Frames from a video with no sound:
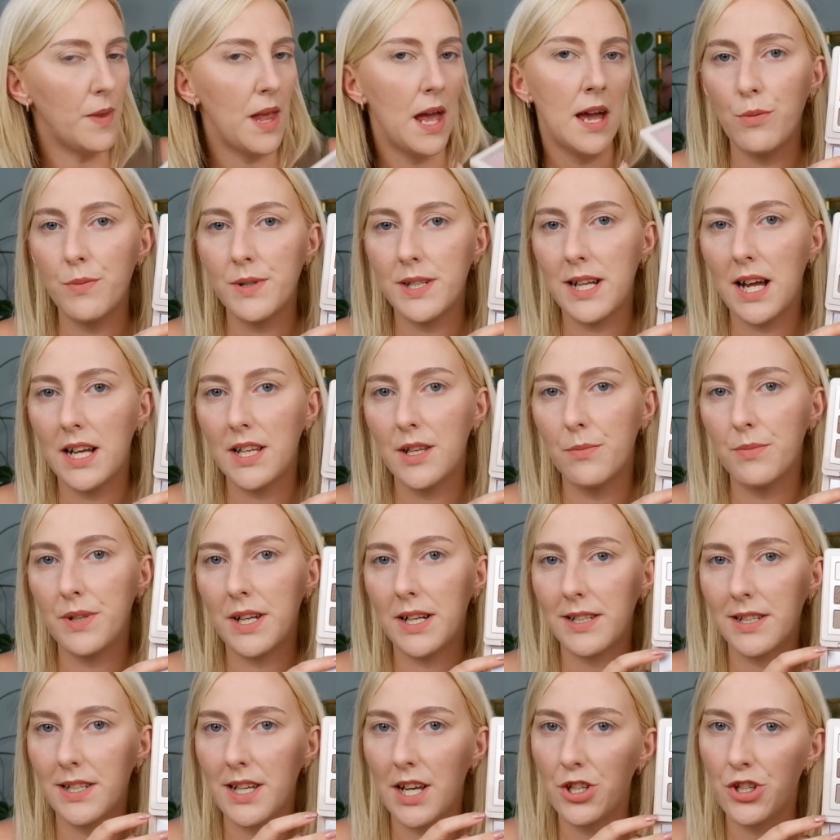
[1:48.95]
Moim zdaniem
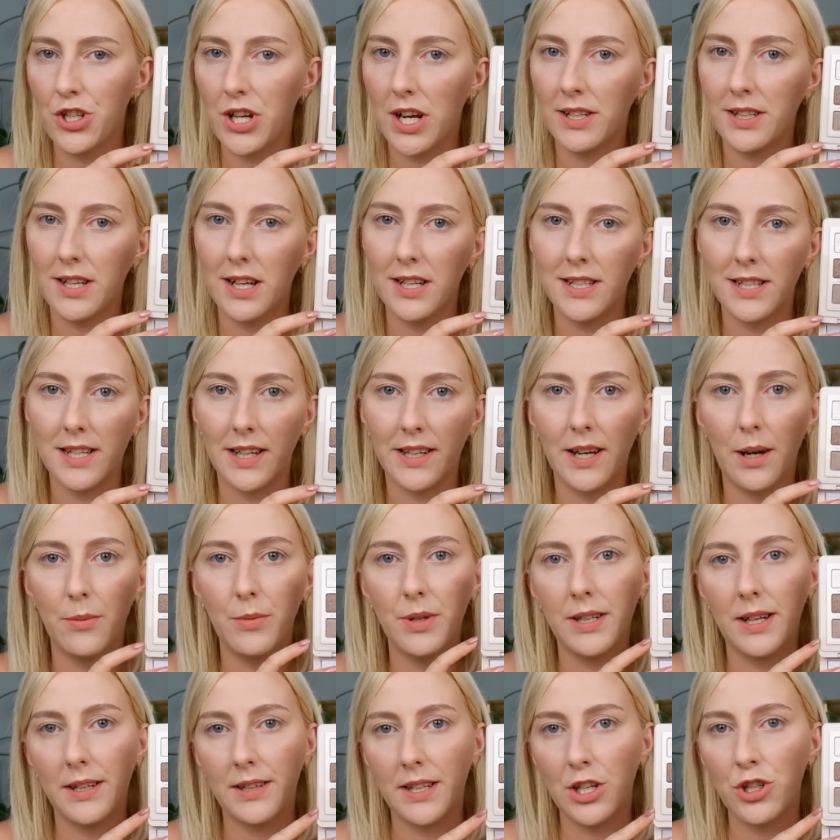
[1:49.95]
na zdjęciach na
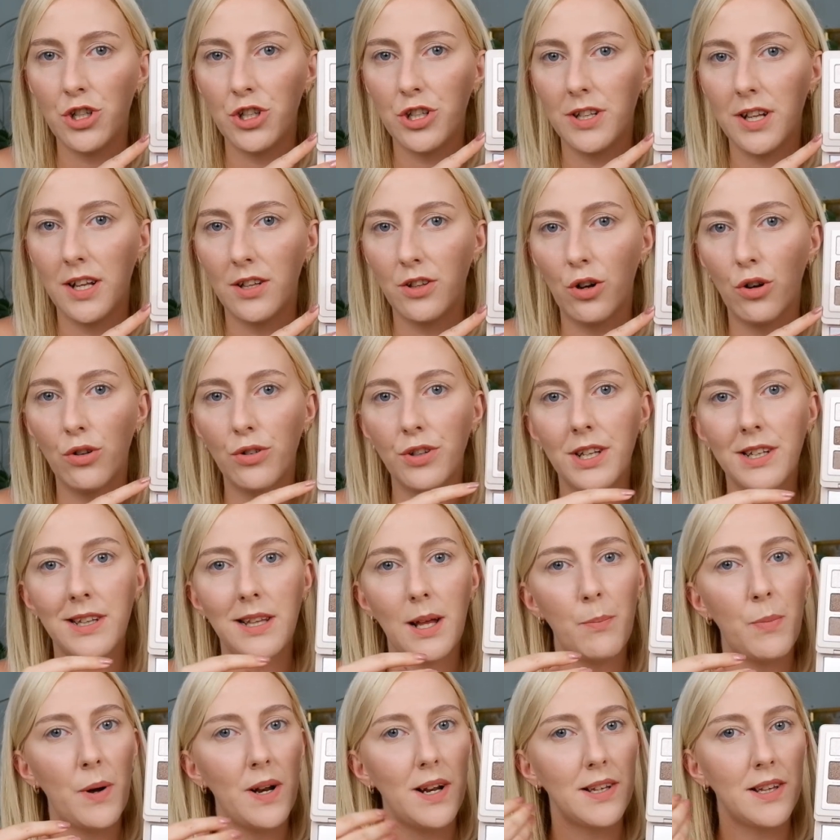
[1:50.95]
Instagramie Nataszy Denony
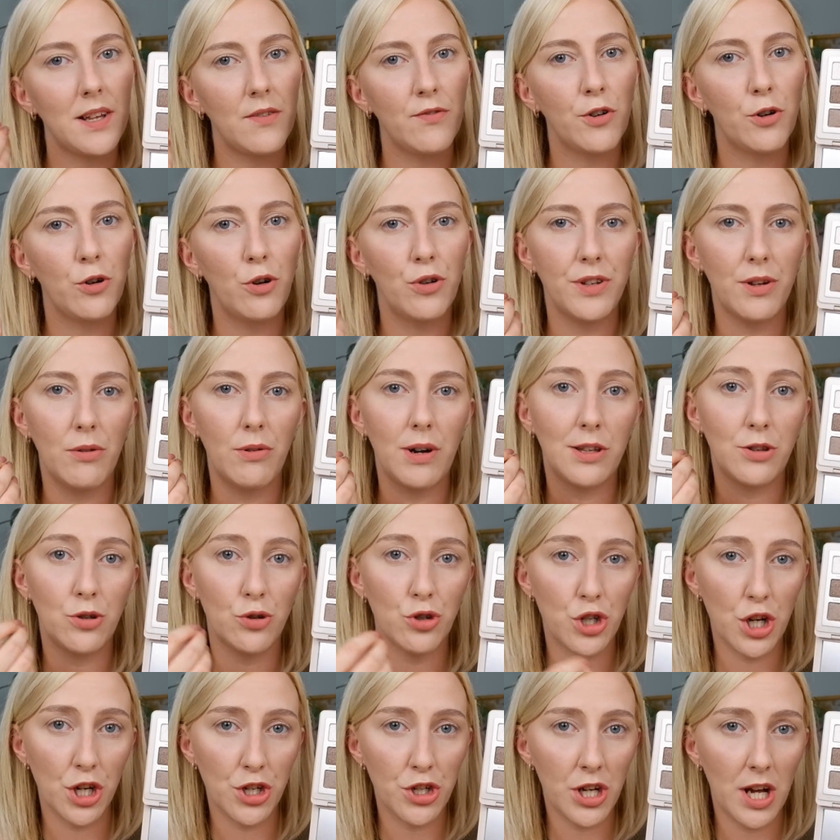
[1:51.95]
ta paleta wyglądała
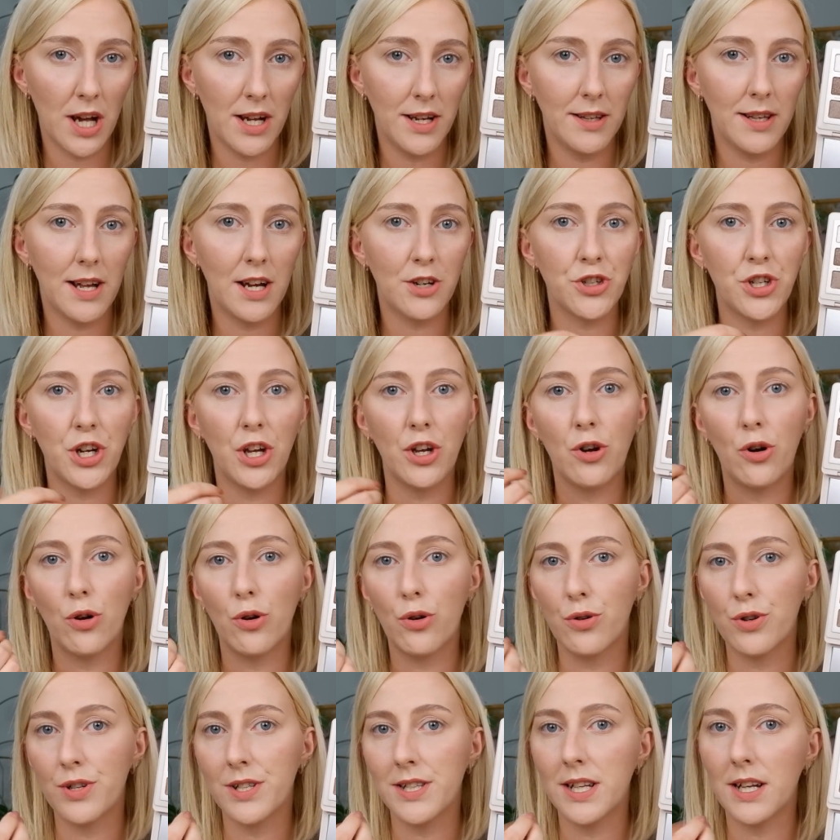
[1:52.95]
troszeczkę inaczej,
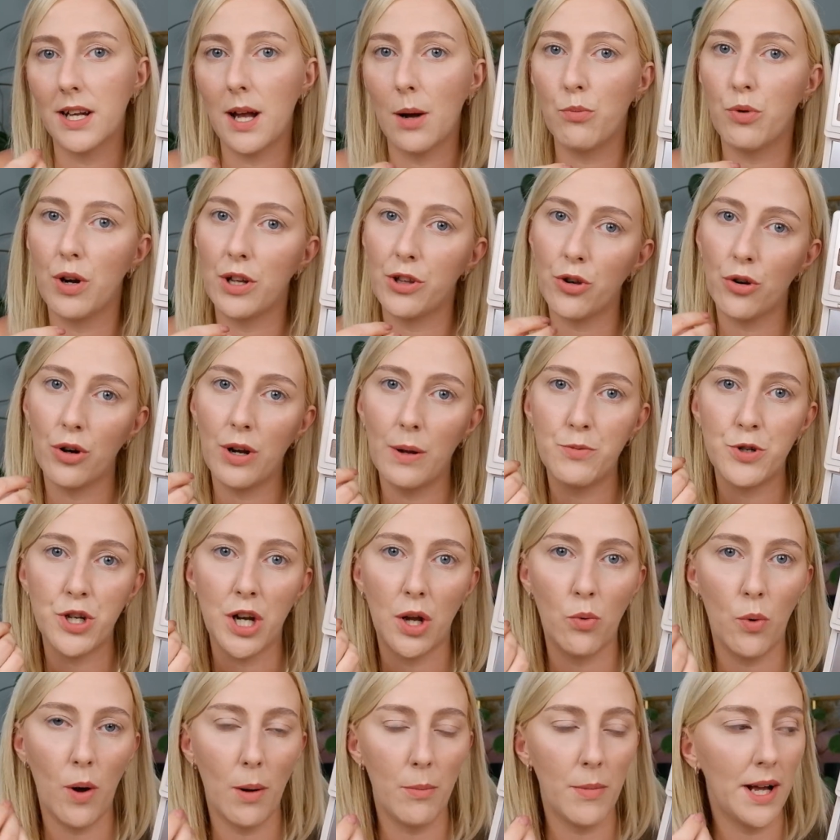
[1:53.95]
kolorystyka była trochę
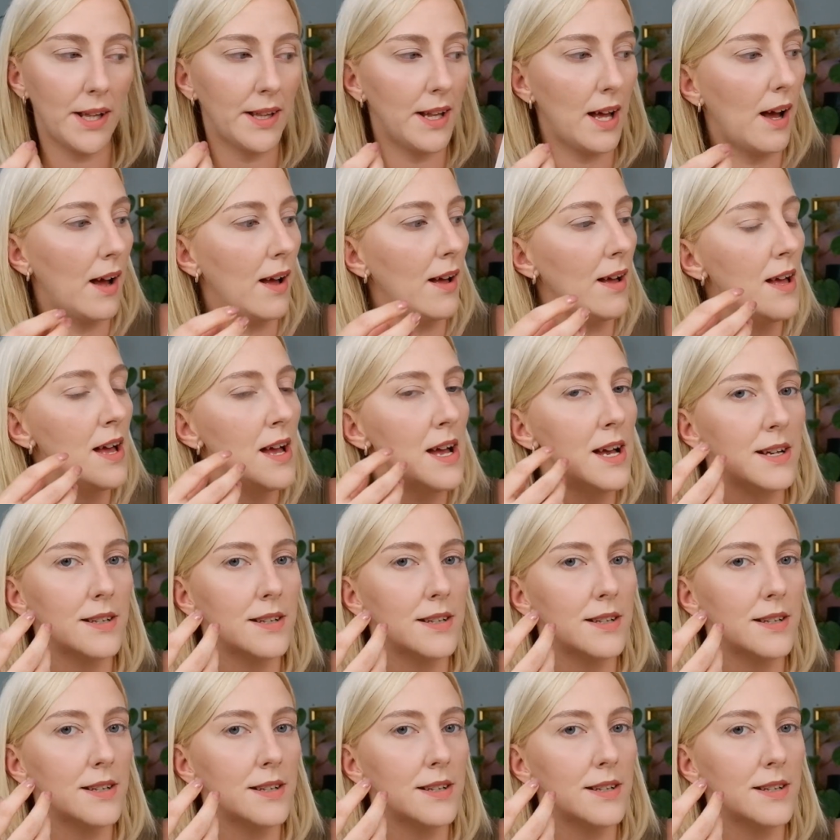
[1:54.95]
przekłamana.